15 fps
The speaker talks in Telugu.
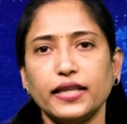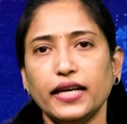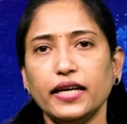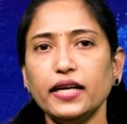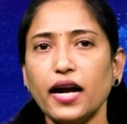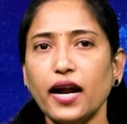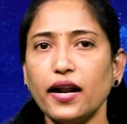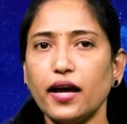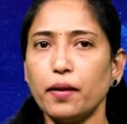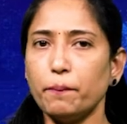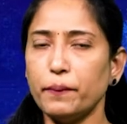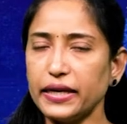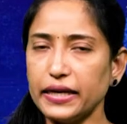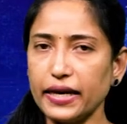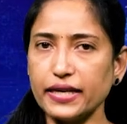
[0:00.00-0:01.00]
తెలంగాణ
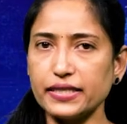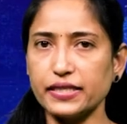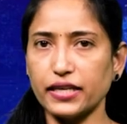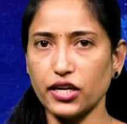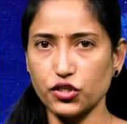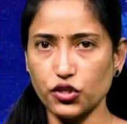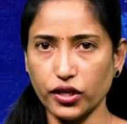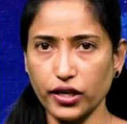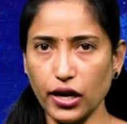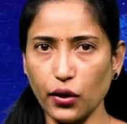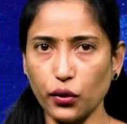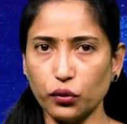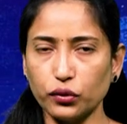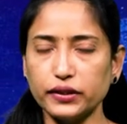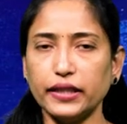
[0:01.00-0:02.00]
బీఆర్ఎస్
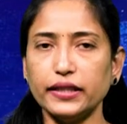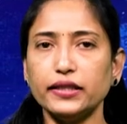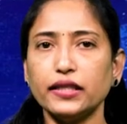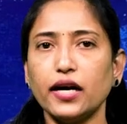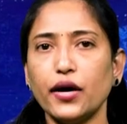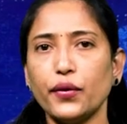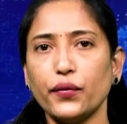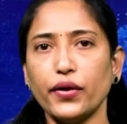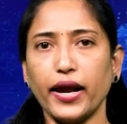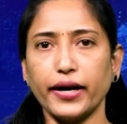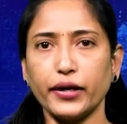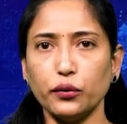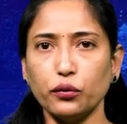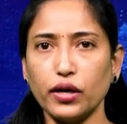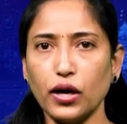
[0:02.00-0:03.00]
రాజకీయాల్లో ఎంతగానో
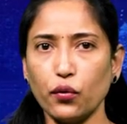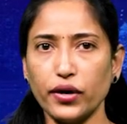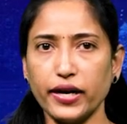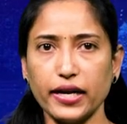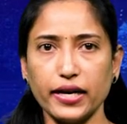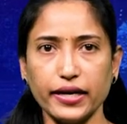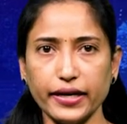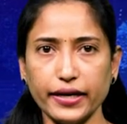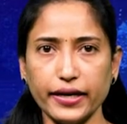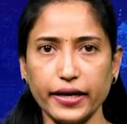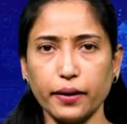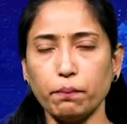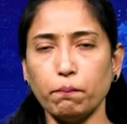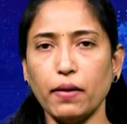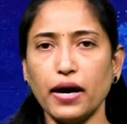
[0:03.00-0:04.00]
యాక్టివ్గా ఉండే
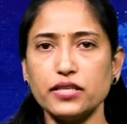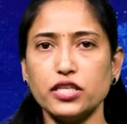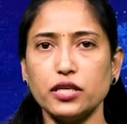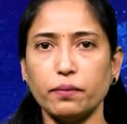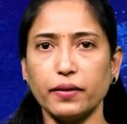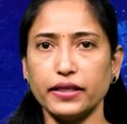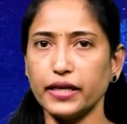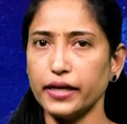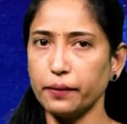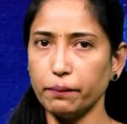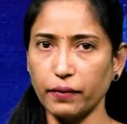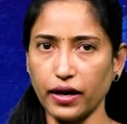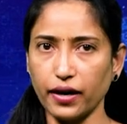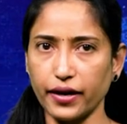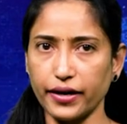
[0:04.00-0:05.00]
లీడర్ మాజీ మంత్రి
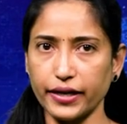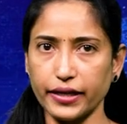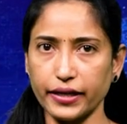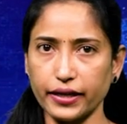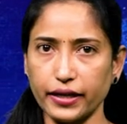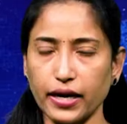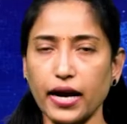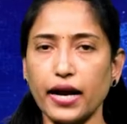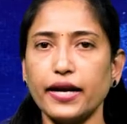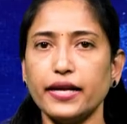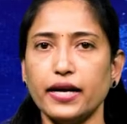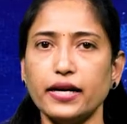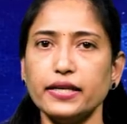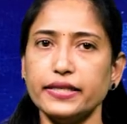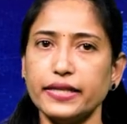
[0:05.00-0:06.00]
మల్లారెడ్డి
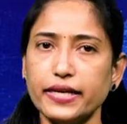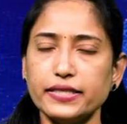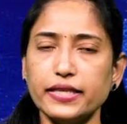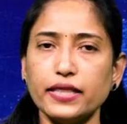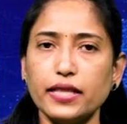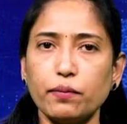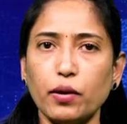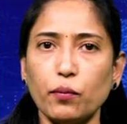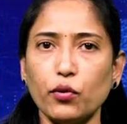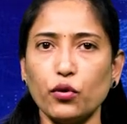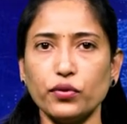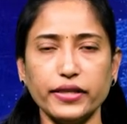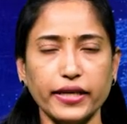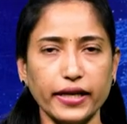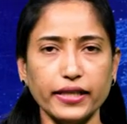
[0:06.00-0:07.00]
ఆయన ఏ సందర్భంలో
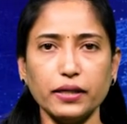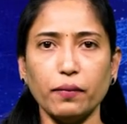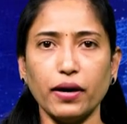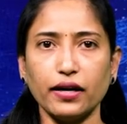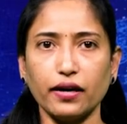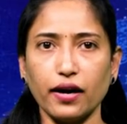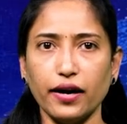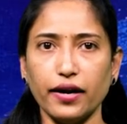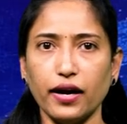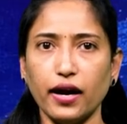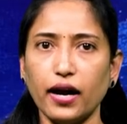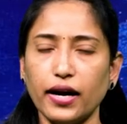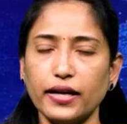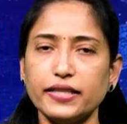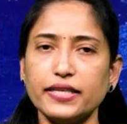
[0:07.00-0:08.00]
ఏది మాట్లాడినా
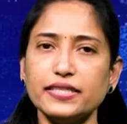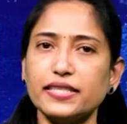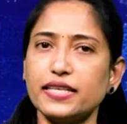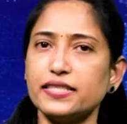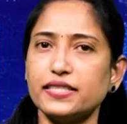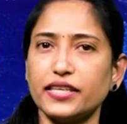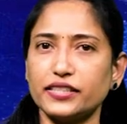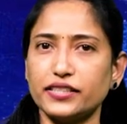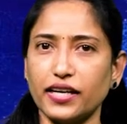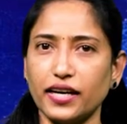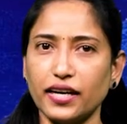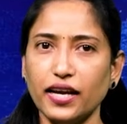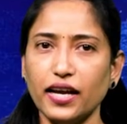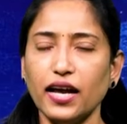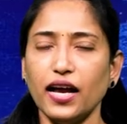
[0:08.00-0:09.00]
అది
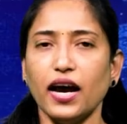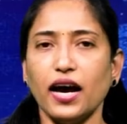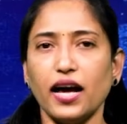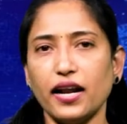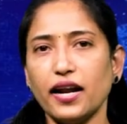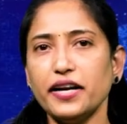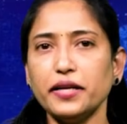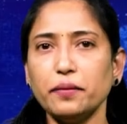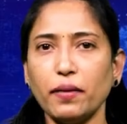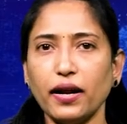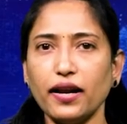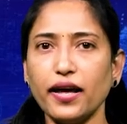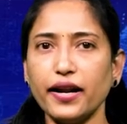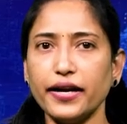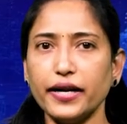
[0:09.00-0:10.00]
సెన్సేషనల్ అలాంటి
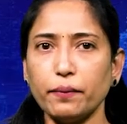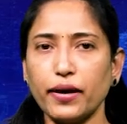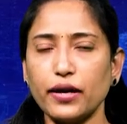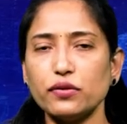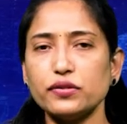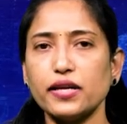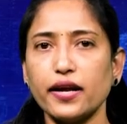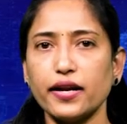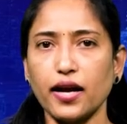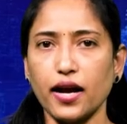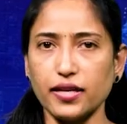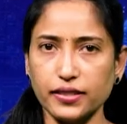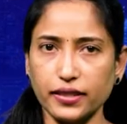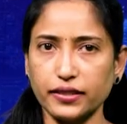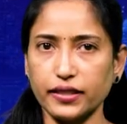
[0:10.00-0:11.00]
మల్లారెడ్డి మరోసారి
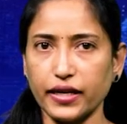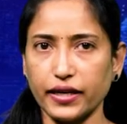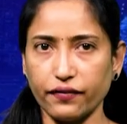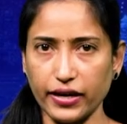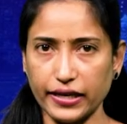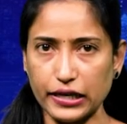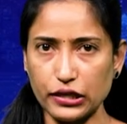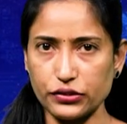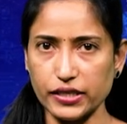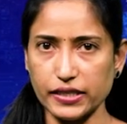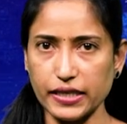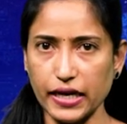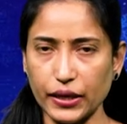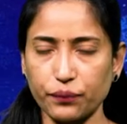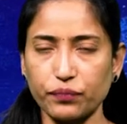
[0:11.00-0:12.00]
ఆసక్తికర వ్యాఖ్యలు
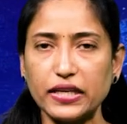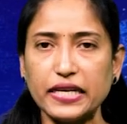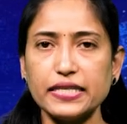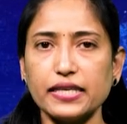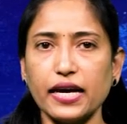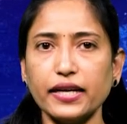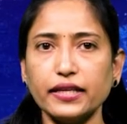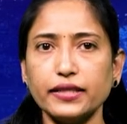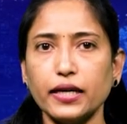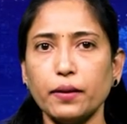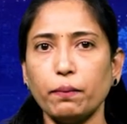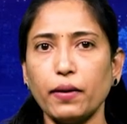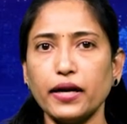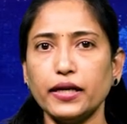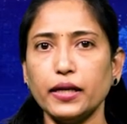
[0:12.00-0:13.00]
చేశారు ఈసారి తన
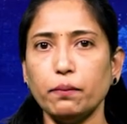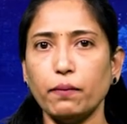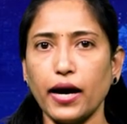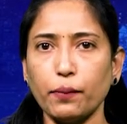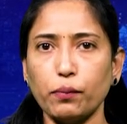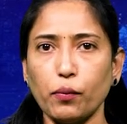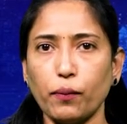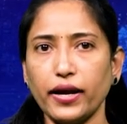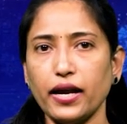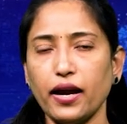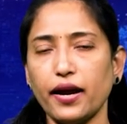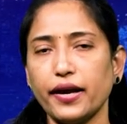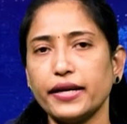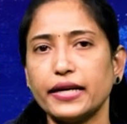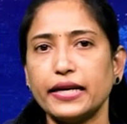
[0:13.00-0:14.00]
పార్టీ మార్పుపై
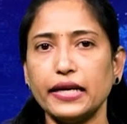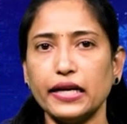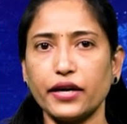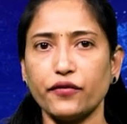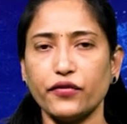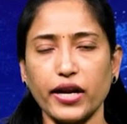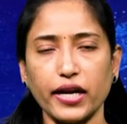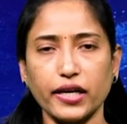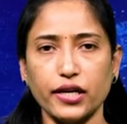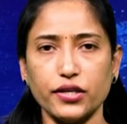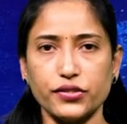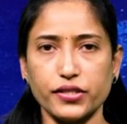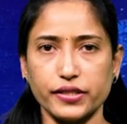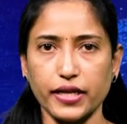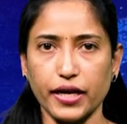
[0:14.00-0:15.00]
ఆయన కీలక
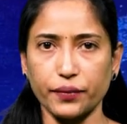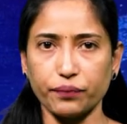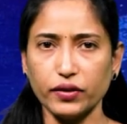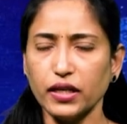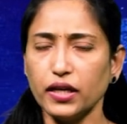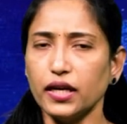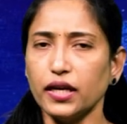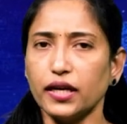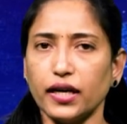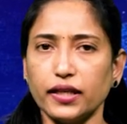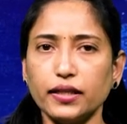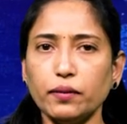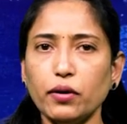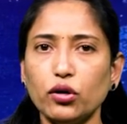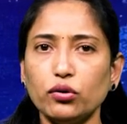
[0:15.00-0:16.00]
వ్యాఖ్యలు చేశారు
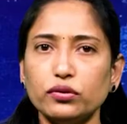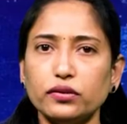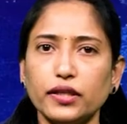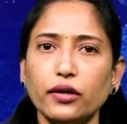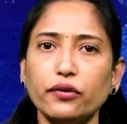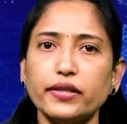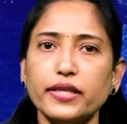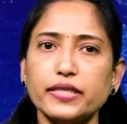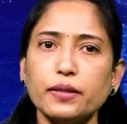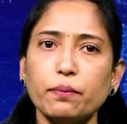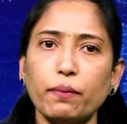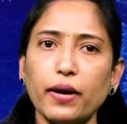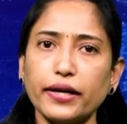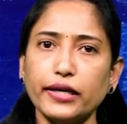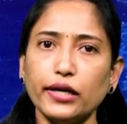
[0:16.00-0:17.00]
గతంలో
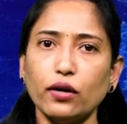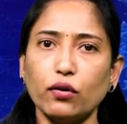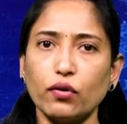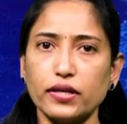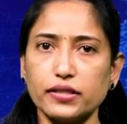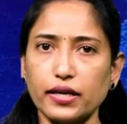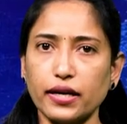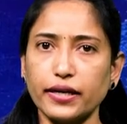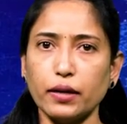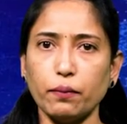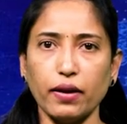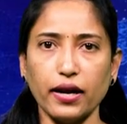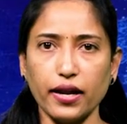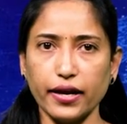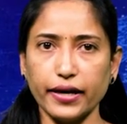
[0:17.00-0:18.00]
తెలుగుదేశం పార్టీలో కొనసాగిన
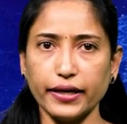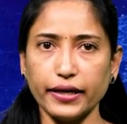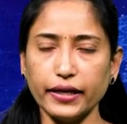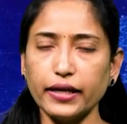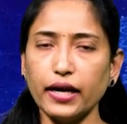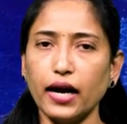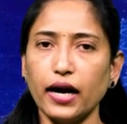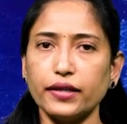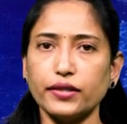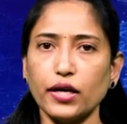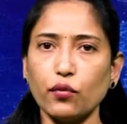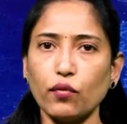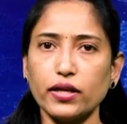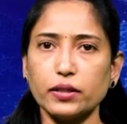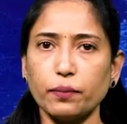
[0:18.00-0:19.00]
మల్లారెడ్డి ఆ
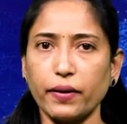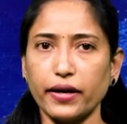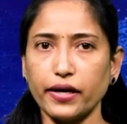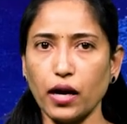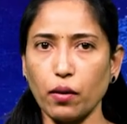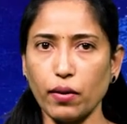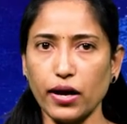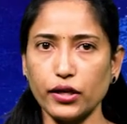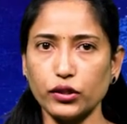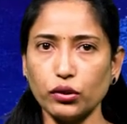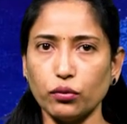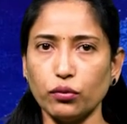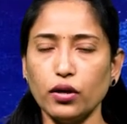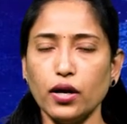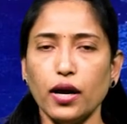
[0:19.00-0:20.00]
తరువాతి
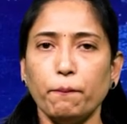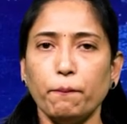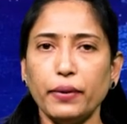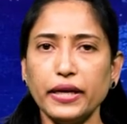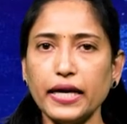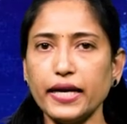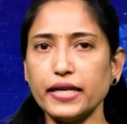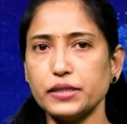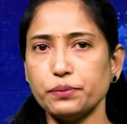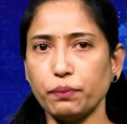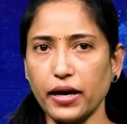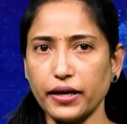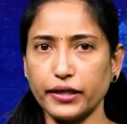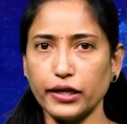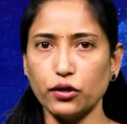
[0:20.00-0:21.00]
పరిణామాలతో బీఆర్ఎస్
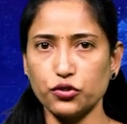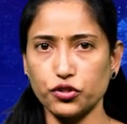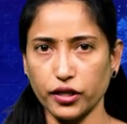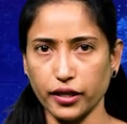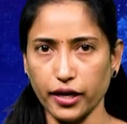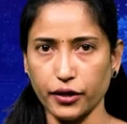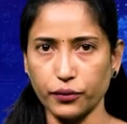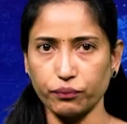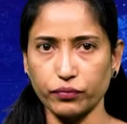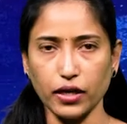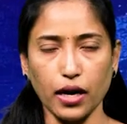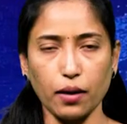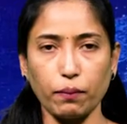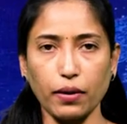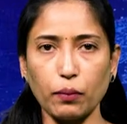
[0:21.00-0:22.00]
పార్టీలో చేరారు
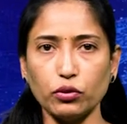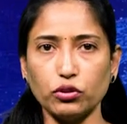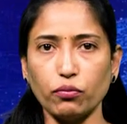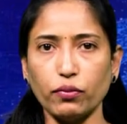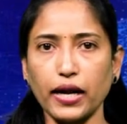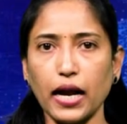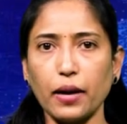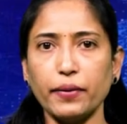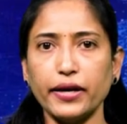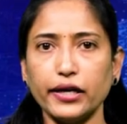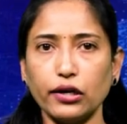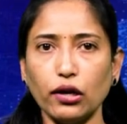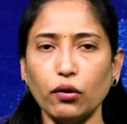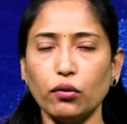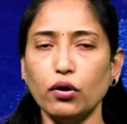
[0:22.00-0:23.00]
ఆ ప్రభుత్వం
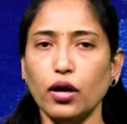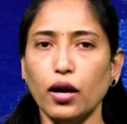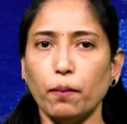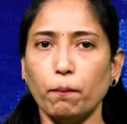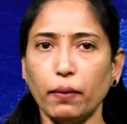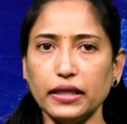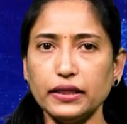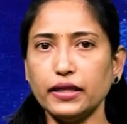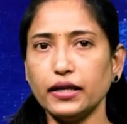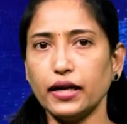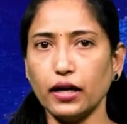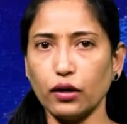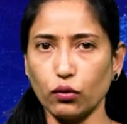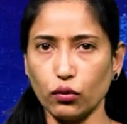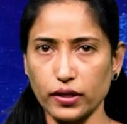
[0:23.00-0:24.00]
కేబినెట్లో
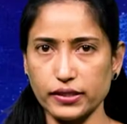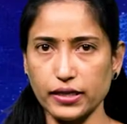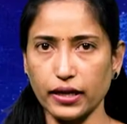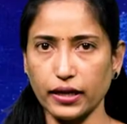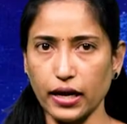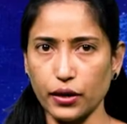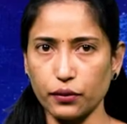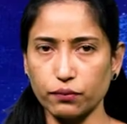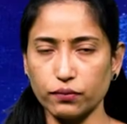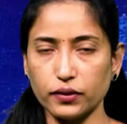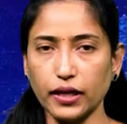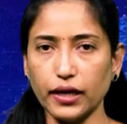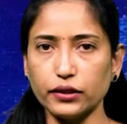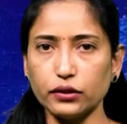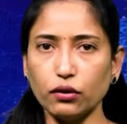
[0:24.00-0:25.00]
మంత్రిగా కొనసాగారు
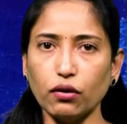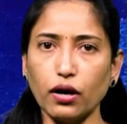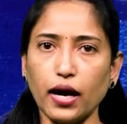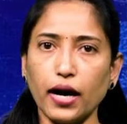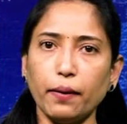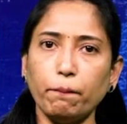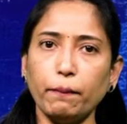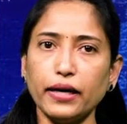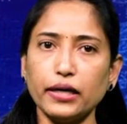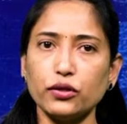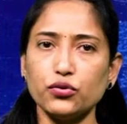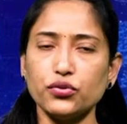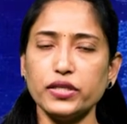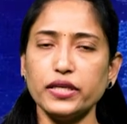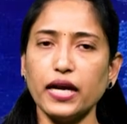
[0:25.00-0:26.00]
దాంతో అప్పటి
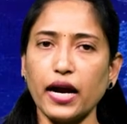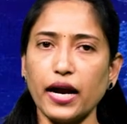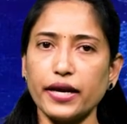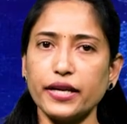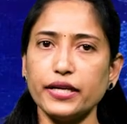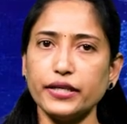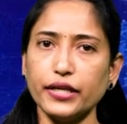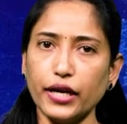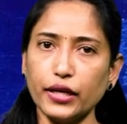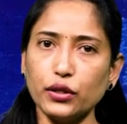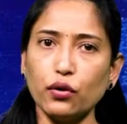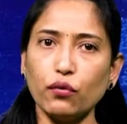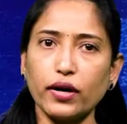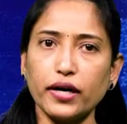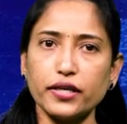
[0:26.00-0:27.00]
నుంచి ఆయన
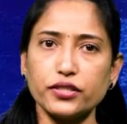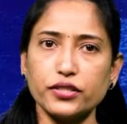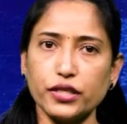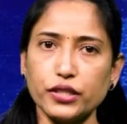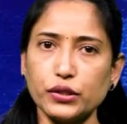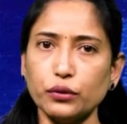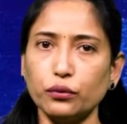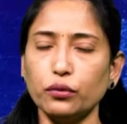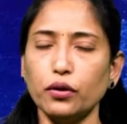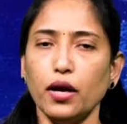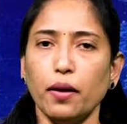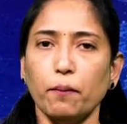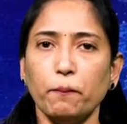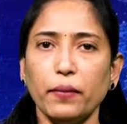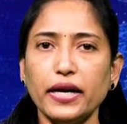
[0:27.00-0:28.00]
ఏదో ఒకటి చేస్తూ
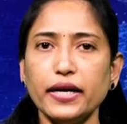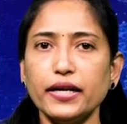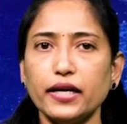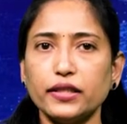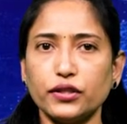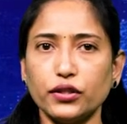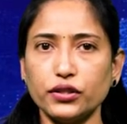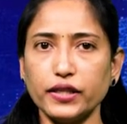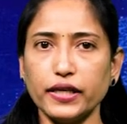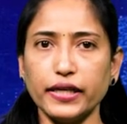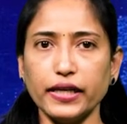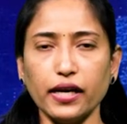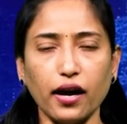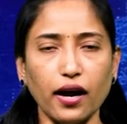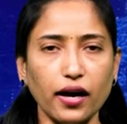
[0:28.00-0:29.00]
మీడియా
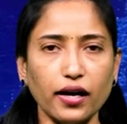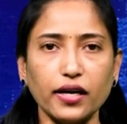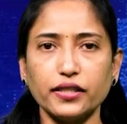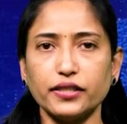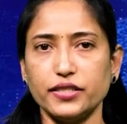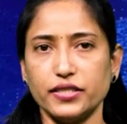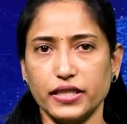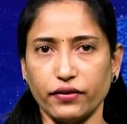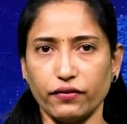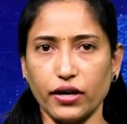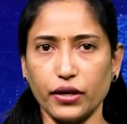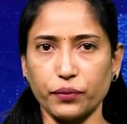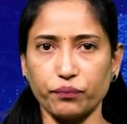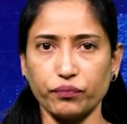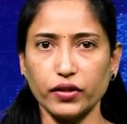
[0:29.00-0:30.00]
దృష్టిని
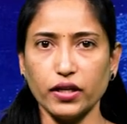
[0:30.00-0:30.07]
ఆకర్షించేవారు